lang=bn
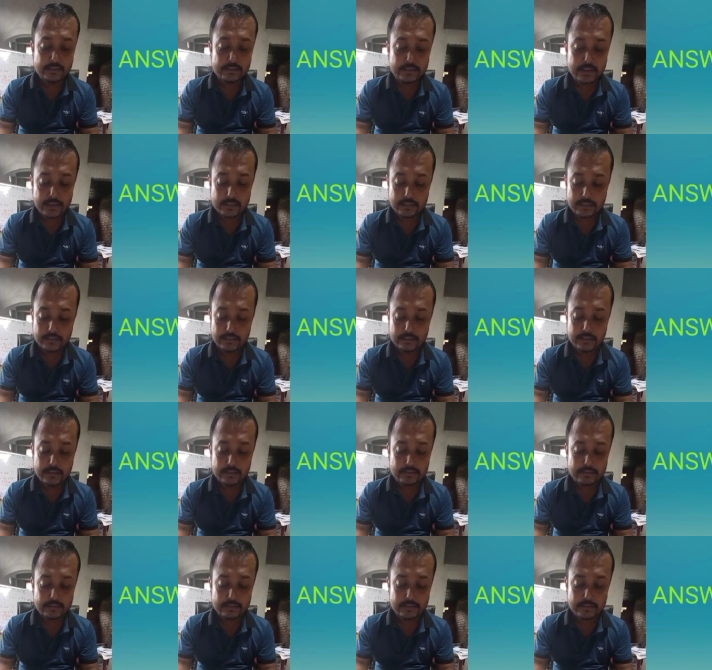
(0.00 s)
সাথে কী
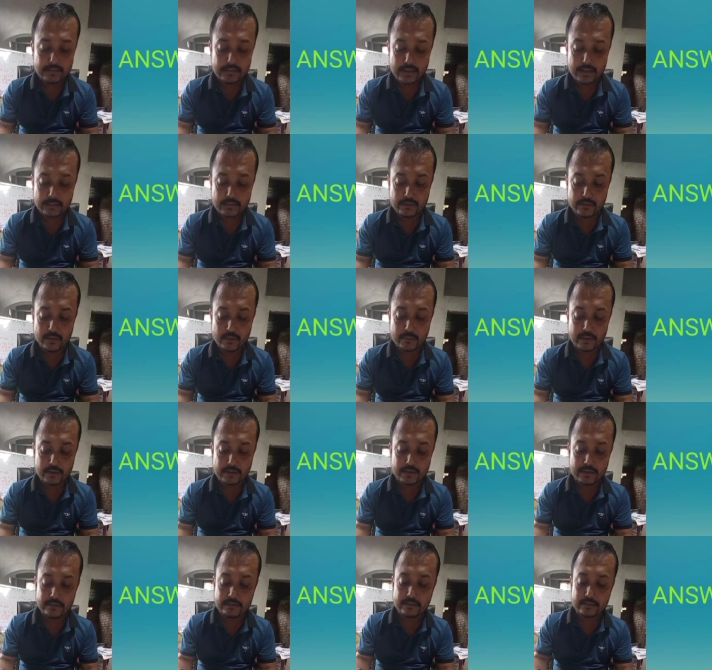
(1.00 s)
আসতেছে সাথেও আমার
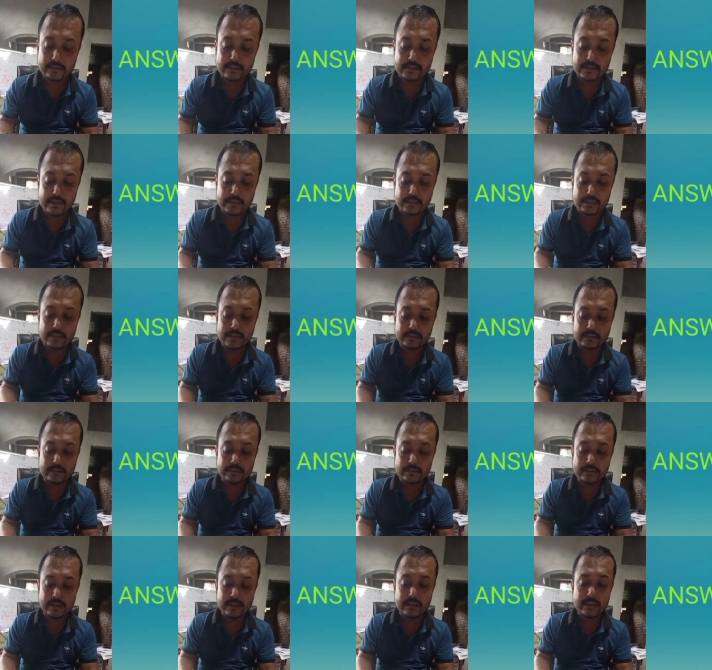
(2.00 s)
কী আসতেছে সাথে
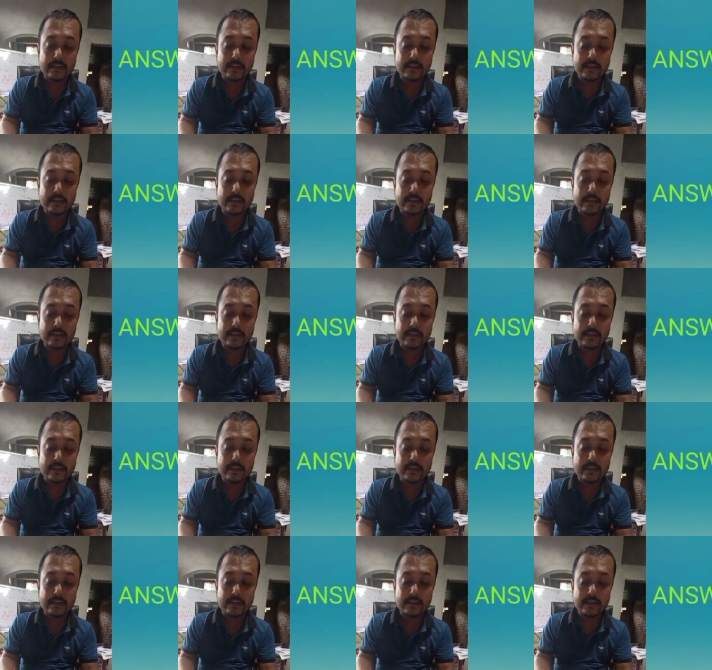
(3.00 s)
আসতেছে